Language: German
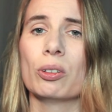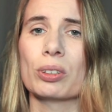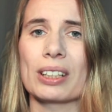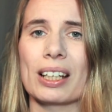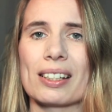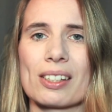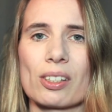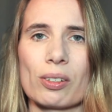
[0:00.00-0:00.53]

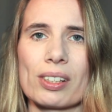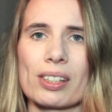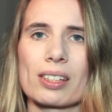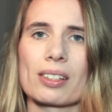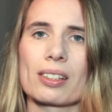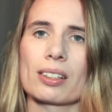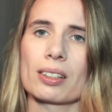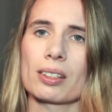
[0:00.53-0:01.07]
Und
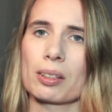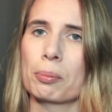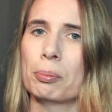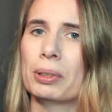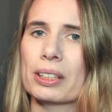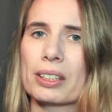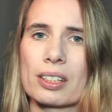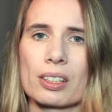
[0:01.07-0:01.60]
ansonsten
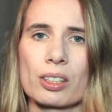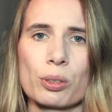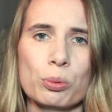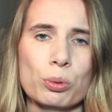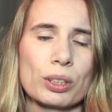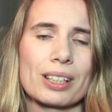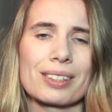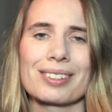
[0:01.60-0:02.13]
Blitz
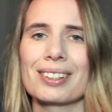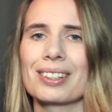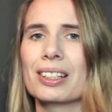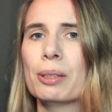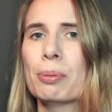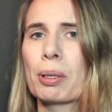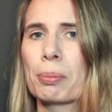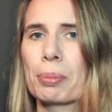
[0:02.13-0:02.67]
zulassen,
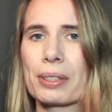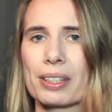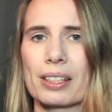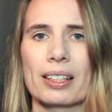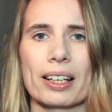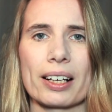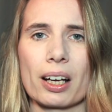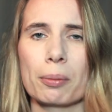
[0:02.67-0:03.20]
lieber ein
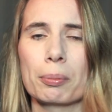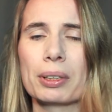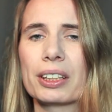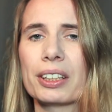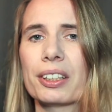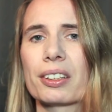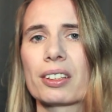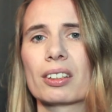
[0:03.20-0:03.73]
bisschen länger
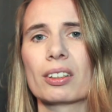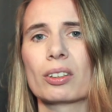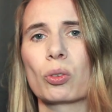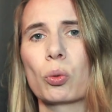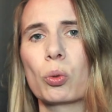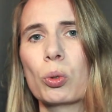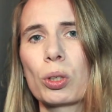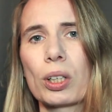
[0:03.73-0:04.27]
belichten
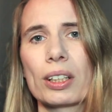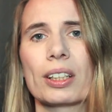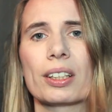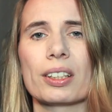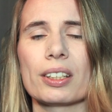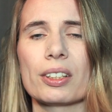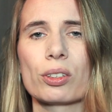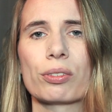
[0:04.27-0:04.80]
oder
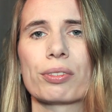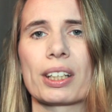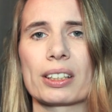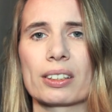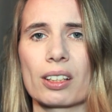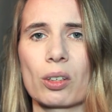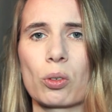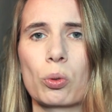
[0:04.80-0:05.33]
den
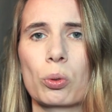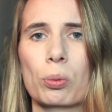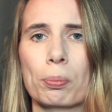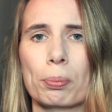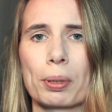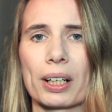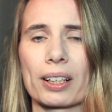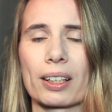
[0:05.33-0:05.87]
ISO-Wert nach
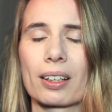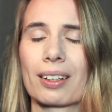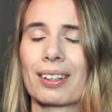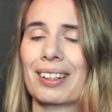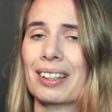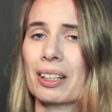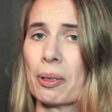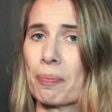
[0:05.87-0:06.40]
oben packen,
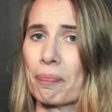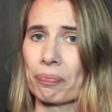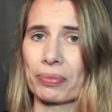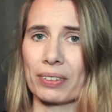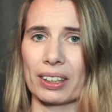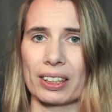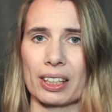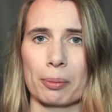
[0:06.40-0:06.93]

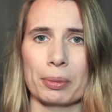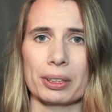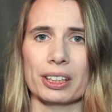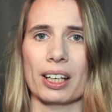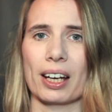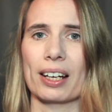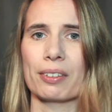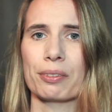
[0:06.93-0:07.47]
damit
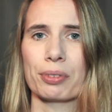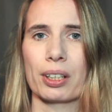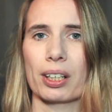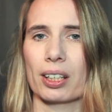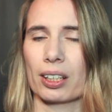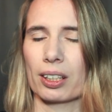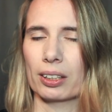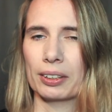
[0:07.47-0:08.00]
ihr
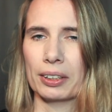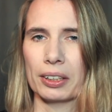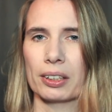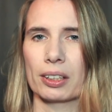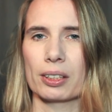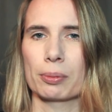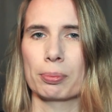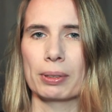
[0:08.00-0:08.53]
einfach
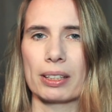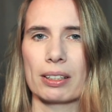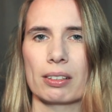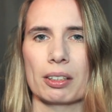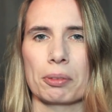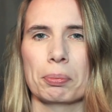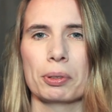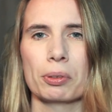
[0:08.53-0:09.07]
nicht das
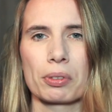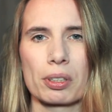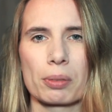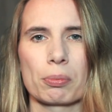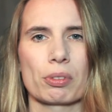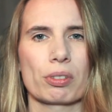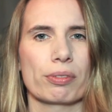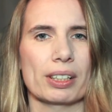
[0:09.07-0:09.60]
Blitzlicht
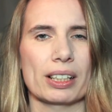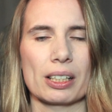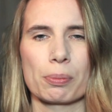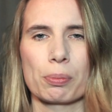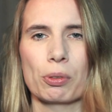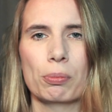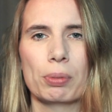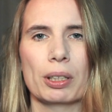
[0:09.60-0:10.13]
benutzen müsst. Weil das
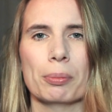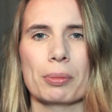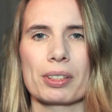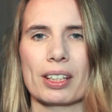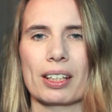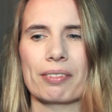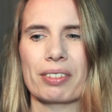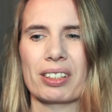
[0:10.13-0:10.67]
Problem
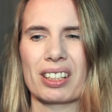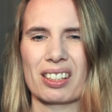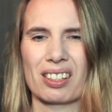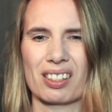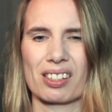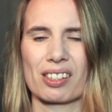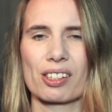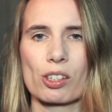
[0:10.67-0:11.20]
ist einfach,
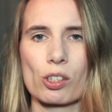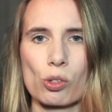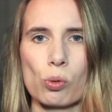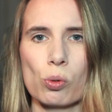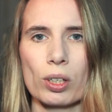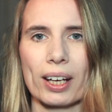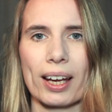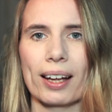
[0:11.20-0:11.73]
dass es
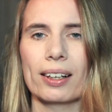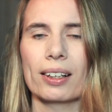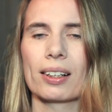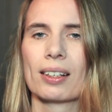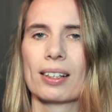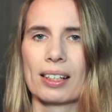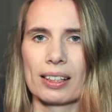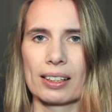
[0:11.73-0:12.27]
so grell,
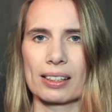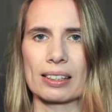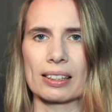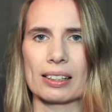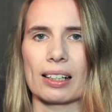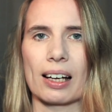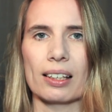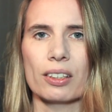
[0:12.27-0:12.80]
es
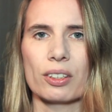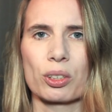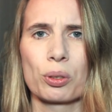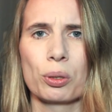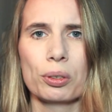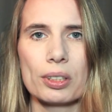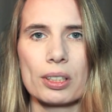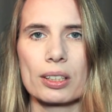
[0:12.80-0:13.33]
sieht alles
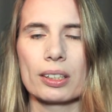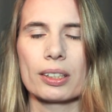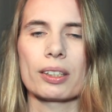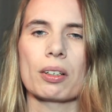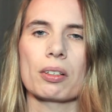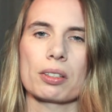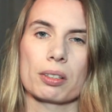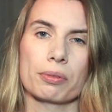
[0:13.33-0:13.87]

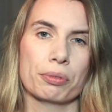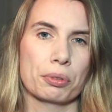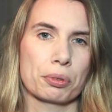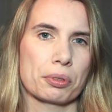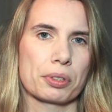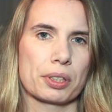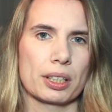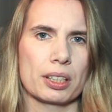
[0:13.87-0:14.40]
künstlich aus, die
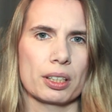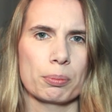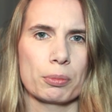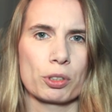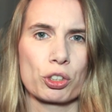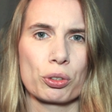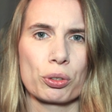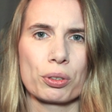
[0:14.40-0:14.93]
Fotos sehen nicht
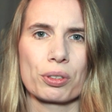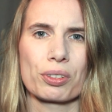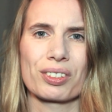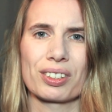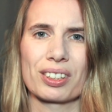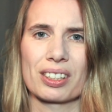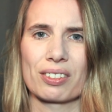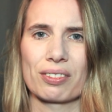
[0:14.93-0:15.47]
mehr schön aus
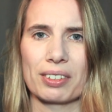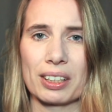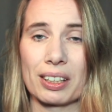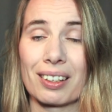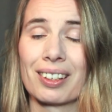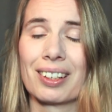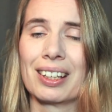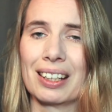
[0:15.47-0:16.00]
und
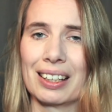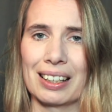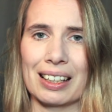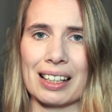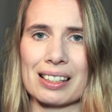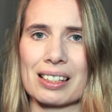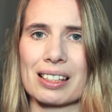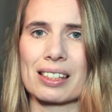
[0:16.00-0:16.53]
deswegen
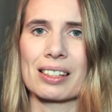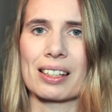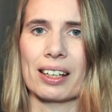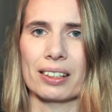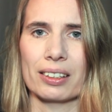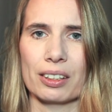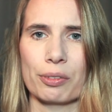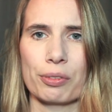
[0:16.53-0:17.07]
lasst es
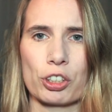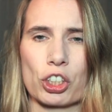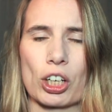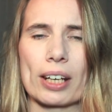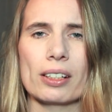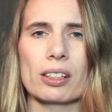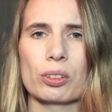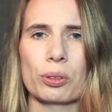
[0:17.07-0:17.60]
sein, ihr
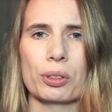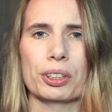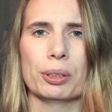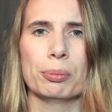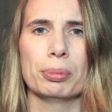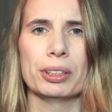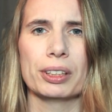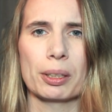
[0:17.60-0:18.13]
verschandelt euch
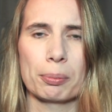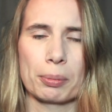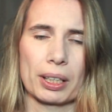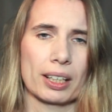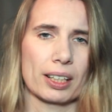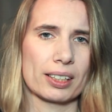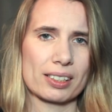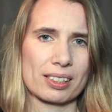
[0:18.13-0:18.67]
die Bilder
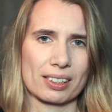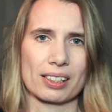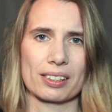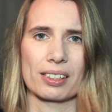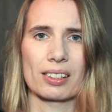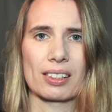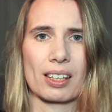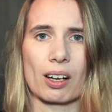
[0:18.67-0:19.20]
mehr, als
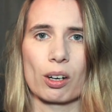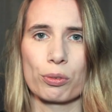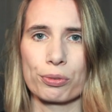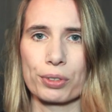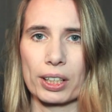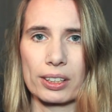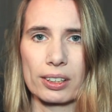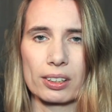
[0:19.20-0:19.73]
dass ihr sie
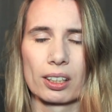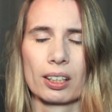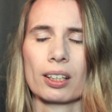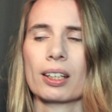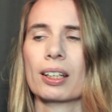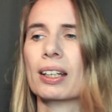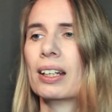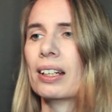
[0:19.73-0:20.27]
aufwertet.
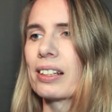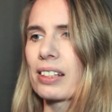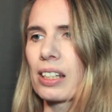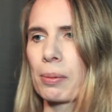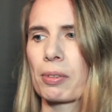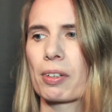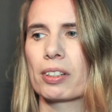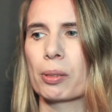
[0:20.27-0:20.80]

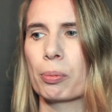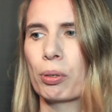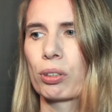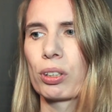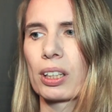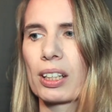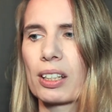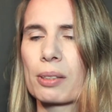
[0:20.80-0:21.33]
Selbst wenn ihr
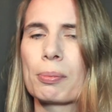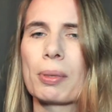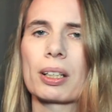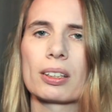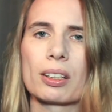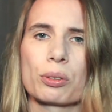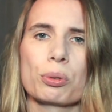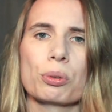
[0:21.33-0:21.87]
Porträts
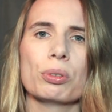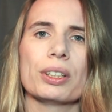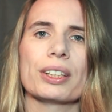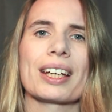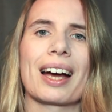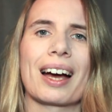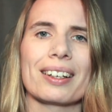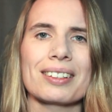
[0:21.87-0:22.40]
macht,
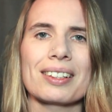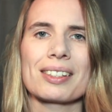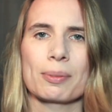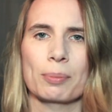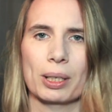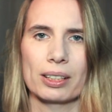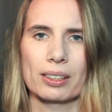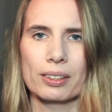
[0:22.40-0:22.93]
natürlich kann
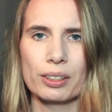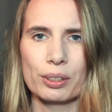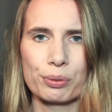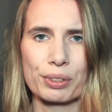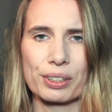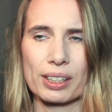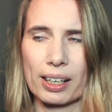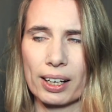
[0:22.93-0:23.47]
das mal eine
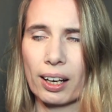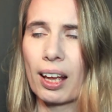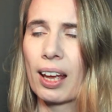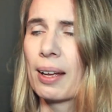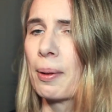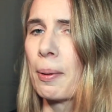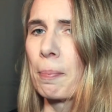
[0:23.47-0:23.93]
Hilfe sein,